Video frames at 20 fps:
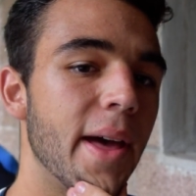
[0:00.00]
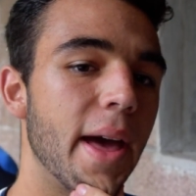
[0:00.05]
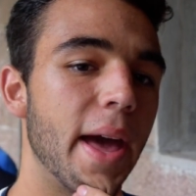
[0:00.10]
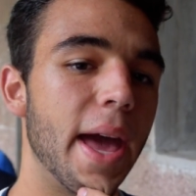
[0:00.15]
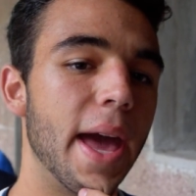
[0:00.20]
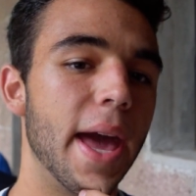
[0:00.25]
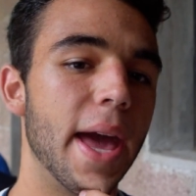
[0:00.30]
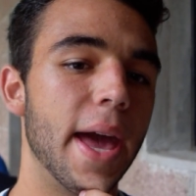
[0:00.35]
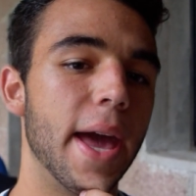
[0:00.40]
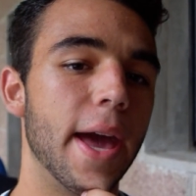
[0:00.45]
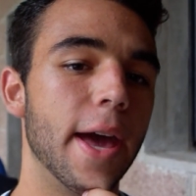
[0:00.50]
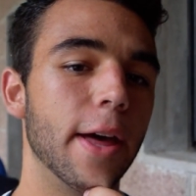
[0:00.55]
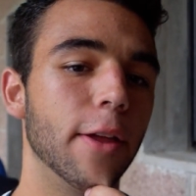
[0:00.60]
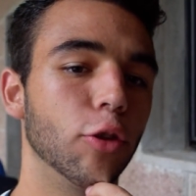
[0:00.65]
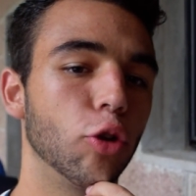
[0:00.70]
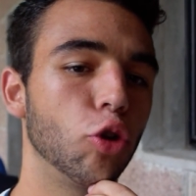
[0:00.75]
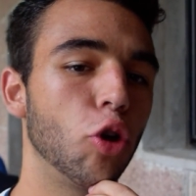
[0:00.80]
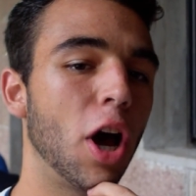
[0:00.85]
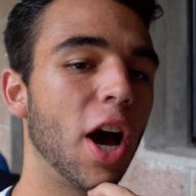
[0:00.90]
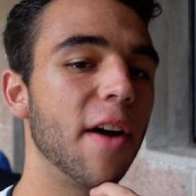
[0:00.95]
Eh,
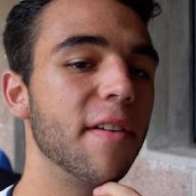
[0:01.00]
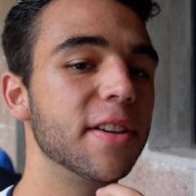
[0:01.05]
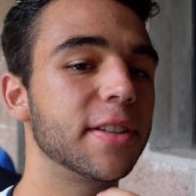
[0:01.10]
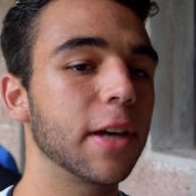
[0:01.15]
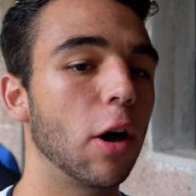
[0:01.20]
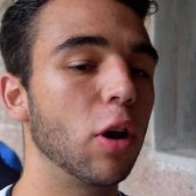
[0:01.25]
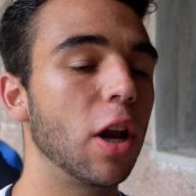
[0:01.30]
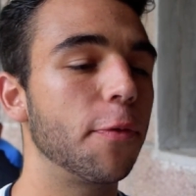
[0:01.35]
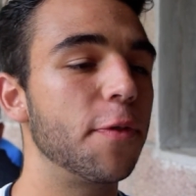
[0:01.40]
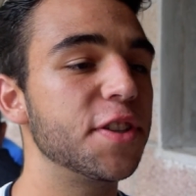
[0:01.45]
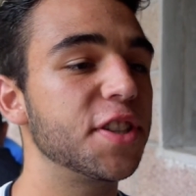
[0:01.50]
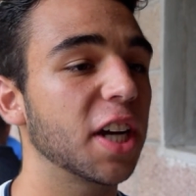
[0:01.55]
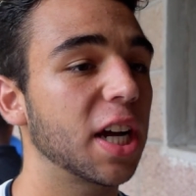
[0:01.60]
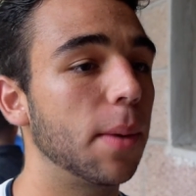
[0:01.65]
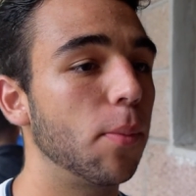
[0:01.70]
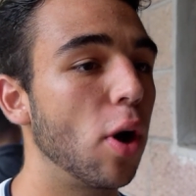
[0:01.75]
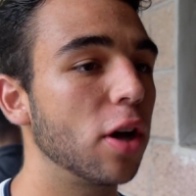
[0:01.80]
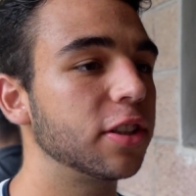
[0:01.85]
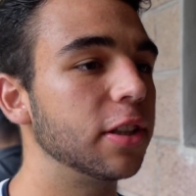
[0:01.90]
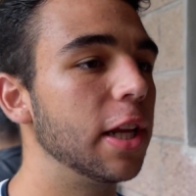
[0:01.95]
no nos han avisado la fecha que
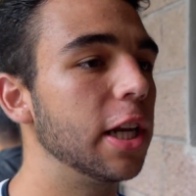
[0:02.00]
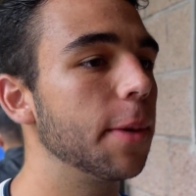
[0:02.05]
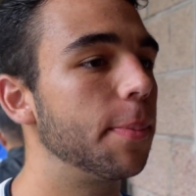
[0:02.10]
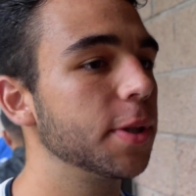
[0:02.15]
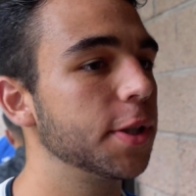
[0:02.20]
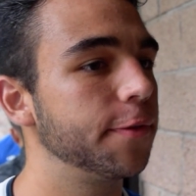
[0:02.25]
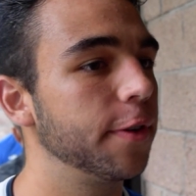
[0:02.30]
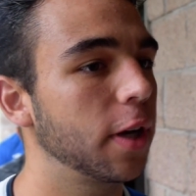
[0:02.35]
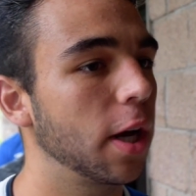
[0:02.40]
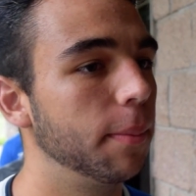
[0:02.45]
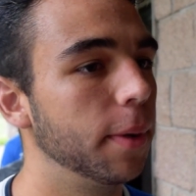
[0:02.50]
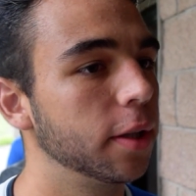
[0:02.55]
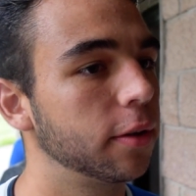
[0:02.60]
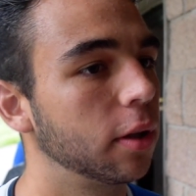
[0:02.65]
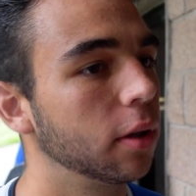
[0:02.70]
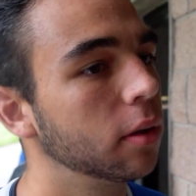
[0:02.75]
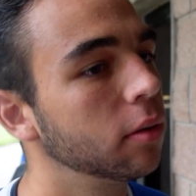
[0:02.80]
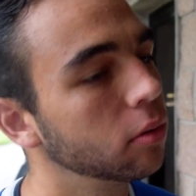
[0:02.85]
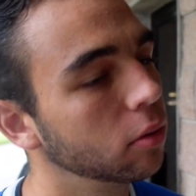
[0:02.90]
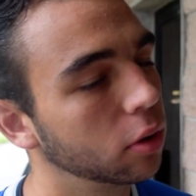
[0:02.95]
vamos a salir
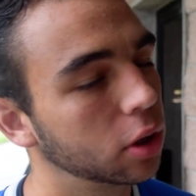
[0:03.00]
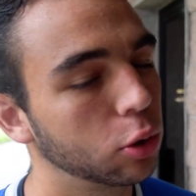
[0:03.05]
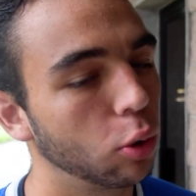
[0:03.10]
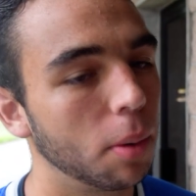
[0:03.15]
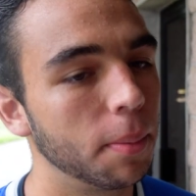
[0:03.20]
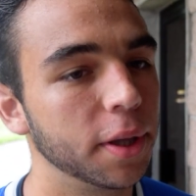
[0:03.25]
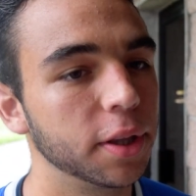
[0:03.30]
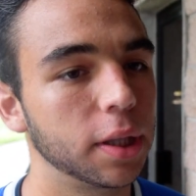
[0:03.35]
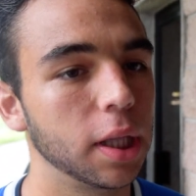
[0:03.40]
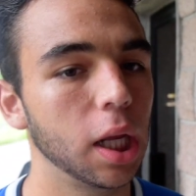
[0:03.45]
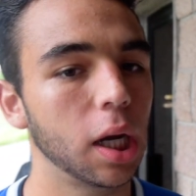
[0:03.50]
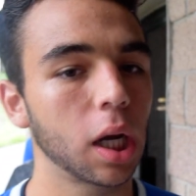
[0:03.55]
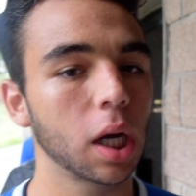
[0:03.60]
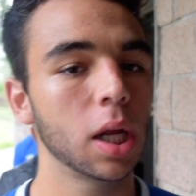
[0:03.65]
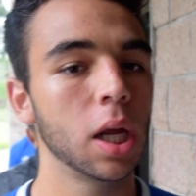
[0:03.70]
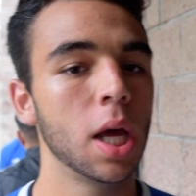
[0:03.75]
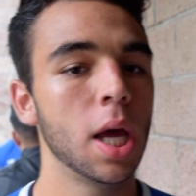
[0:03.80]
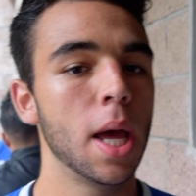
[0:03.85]
específicamente, no te voy a mentir,